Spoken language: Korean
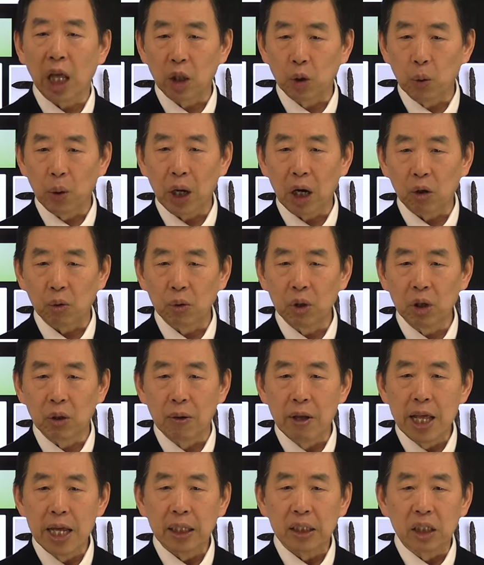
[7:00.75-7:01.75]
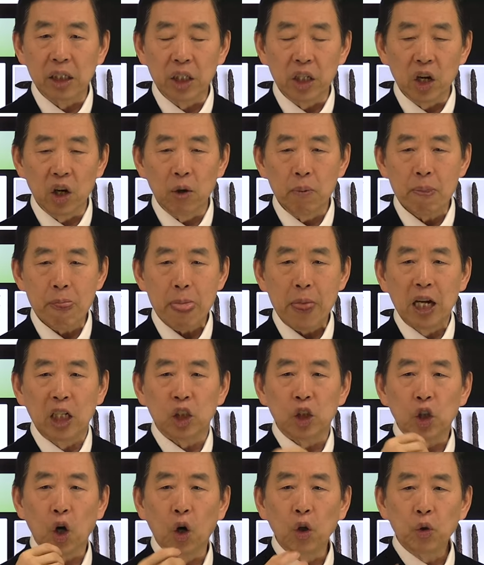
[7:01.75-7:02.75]
되돌아 갔고요. 드디어
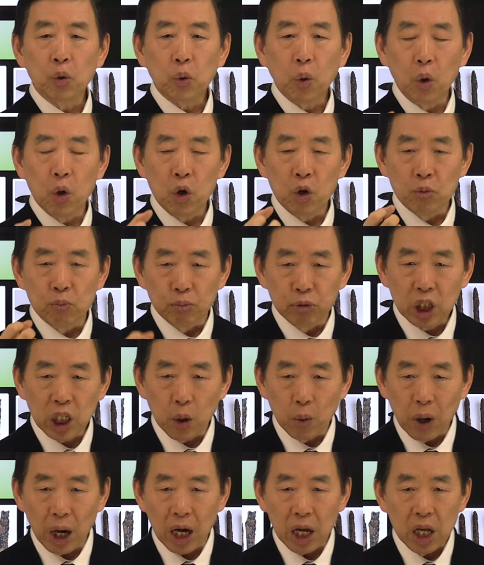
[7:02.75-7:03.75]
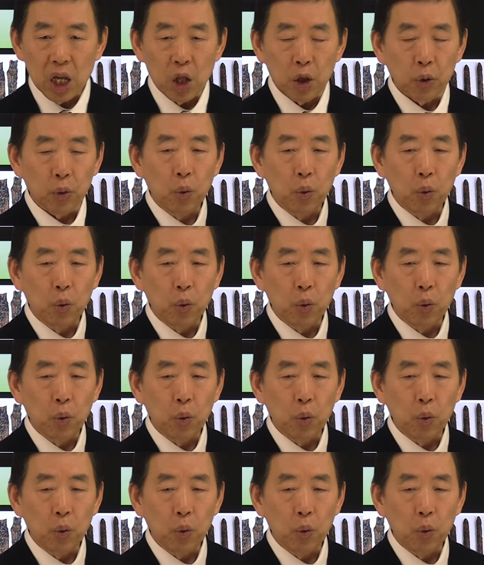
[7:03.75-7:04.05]
전토용 무기와